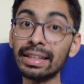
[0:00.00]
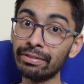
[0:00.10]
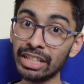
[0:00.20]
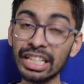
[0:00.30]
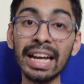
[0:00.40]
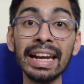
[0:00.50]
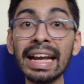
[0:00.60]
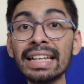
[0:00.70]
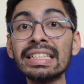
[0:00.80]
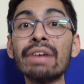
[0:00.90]
विजनरी
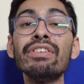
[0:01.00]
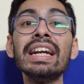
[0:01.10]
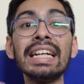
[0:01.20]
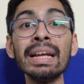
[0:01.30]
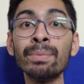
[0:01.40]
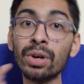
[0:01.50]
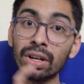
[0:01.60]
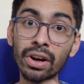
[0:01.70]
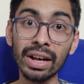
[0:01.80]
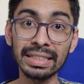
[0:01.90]
इज डेफिनेटली मोर
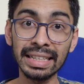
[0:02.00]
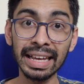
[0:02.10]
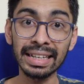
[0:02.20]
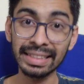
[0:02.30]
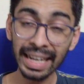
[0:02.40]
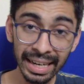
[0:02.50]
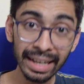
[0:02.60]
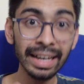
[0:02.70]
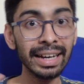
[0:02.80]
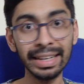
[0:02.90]
कॉस्टलियर देन
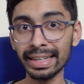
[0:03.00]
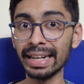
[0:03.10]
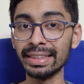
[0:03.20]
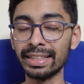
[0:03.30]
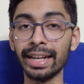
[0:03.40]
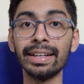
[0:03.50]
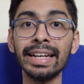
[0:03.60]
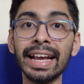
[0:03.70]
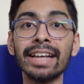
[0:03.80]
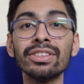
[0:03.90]
रिंग थ्री
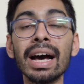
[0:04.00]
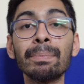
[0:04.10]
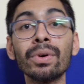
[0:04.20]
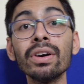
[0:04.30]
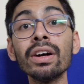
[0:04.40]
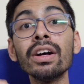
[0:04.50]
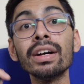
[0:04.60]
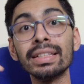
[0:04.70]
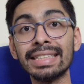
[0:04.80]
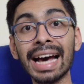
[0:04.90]
ठीक है तो आपको
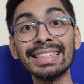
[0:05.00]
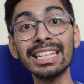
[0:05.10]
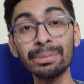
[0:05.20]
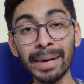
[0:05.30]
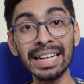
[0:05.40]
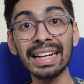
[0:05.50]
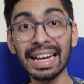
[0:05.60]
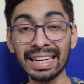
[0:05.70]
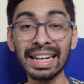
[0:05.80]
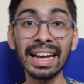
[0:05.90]
ज़्यादा स्पेंड
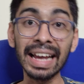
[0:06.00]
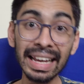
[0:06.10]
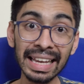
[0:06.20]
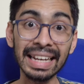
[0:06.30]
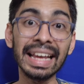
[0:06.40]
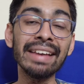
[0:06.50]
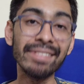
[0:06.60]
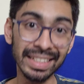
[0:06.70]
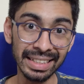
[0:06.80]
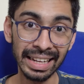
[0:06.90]
करना है कि नहीं
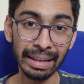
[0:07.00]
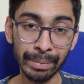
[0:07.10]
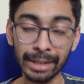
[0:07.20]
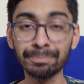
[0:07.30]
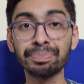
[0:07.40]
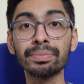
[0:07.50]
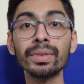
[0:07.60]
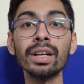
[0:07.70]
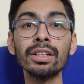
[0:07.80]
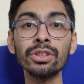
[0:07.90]
विजनरी में
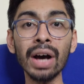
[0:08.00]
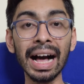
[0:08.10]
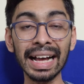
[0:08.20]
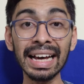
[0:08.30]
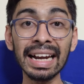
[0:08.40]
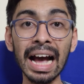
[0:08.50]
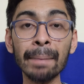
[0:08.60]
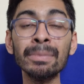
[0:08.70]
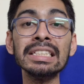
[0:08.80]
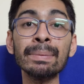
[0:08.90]
तो अगर
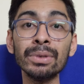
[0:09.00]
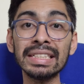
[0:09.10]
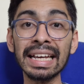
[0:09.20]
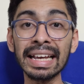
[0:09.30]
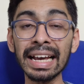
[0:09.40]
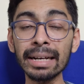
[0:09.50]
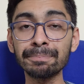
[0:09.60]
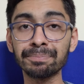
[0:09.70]
आप मुझे पूछेंगे